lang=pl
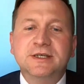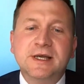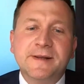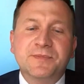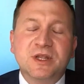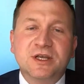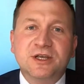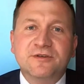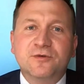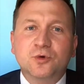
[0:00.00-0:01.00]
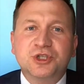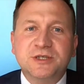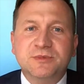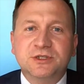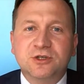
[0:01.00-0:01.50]
e,
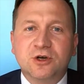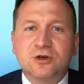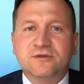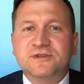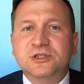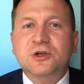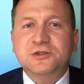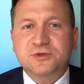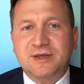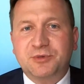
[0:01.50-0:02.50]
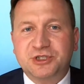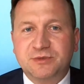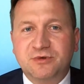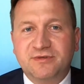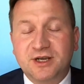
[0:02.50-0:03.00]
wrócimy do wzrostu
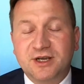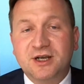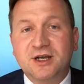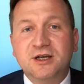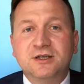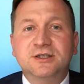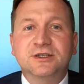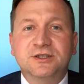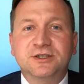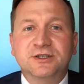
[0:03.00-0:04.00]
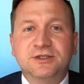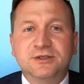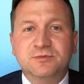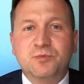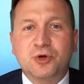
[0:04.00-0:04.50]
zapotrzebowania,
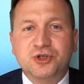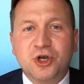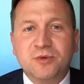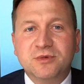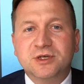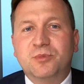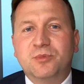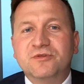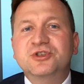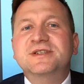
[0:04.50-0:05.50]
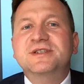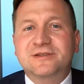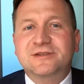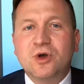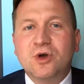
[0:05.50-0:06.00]
poziomy powyżej
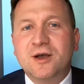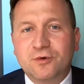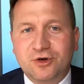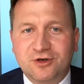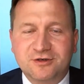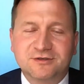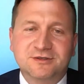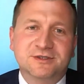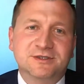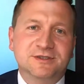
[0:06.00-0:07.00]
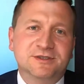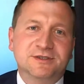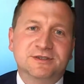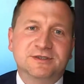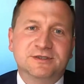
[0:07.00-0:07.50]
100 euro
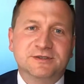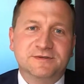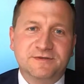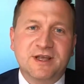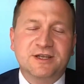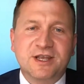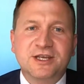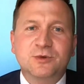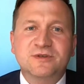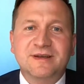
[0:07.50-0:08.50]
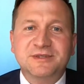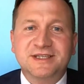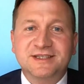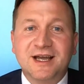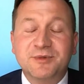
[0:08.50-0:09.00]
na, na giełdzie w
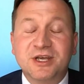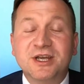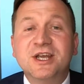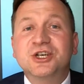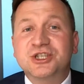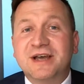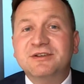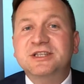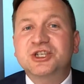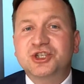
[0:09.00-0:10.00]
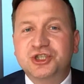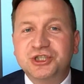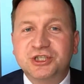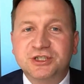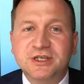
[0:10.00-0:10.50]
Amsterdamie, czy nawet te
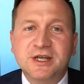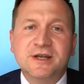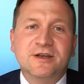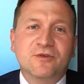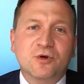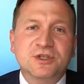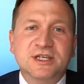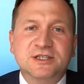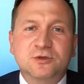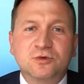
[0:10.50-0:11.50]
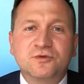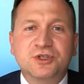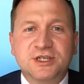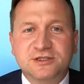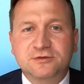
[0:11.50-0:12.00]
szczyty w okolicach
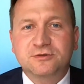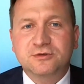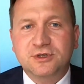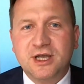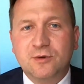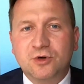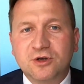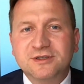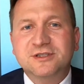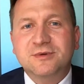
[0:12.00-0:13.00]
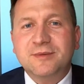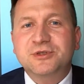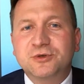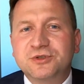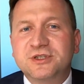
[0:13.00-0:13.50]
120 euro są
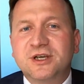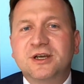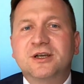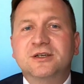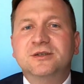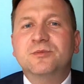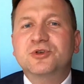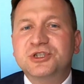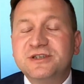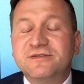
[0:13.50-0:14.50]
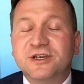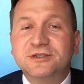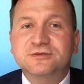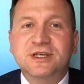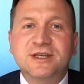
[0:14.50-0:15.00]
absolutnie
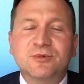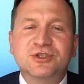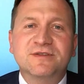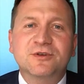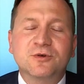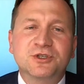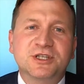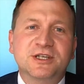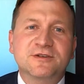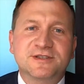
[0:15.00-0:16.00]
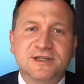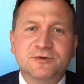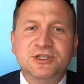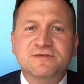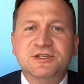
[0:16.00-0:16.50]
możliwe i tutaj nie można wykluczyć takiego
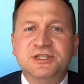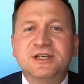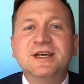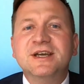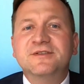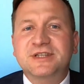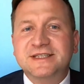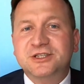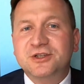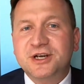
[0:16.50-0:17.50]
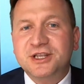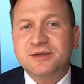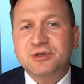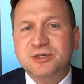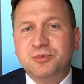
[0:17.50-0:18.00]
scenariusza, właśnie w tę stronę
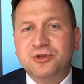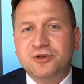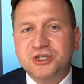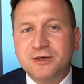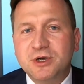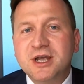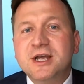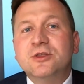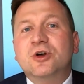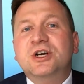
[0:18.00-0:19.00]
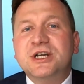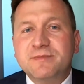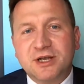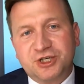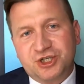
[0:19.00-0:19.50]
rynek będzie podążał. No
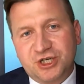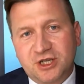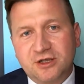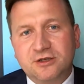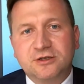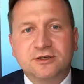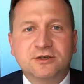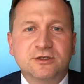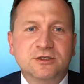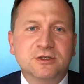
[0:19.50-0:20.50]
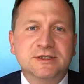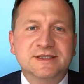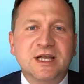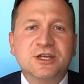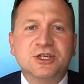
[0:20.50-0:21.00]
chyba, że e,
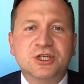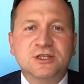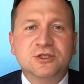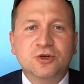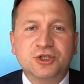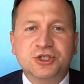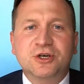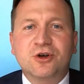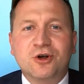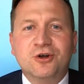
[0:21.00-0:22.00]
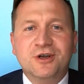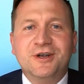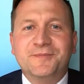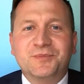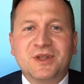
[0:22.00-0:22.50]
stanie się coś, czego
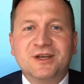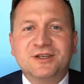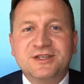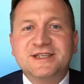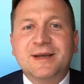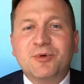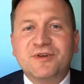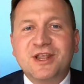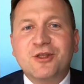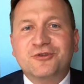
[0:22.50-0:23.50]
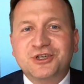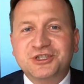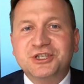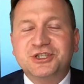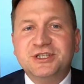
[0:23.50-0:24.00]
mm, nie zapowiadano
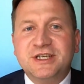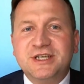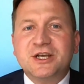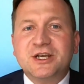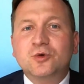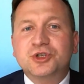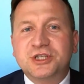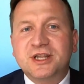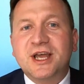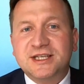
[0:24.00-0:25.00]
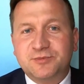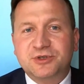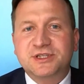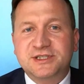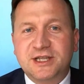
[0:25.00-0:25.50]
wcześniej, czyli jednak ruszy ten
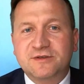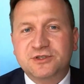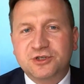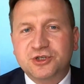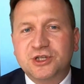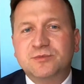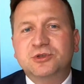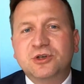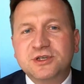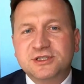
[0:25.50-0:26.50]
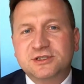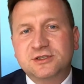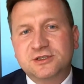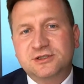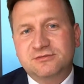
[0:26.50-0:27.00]
eksport ze Stanów Zjednoczonych, bo to jest
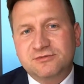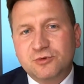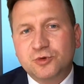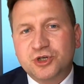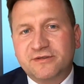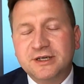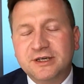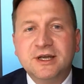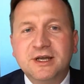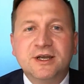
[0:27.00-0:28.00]
e, kluczowe.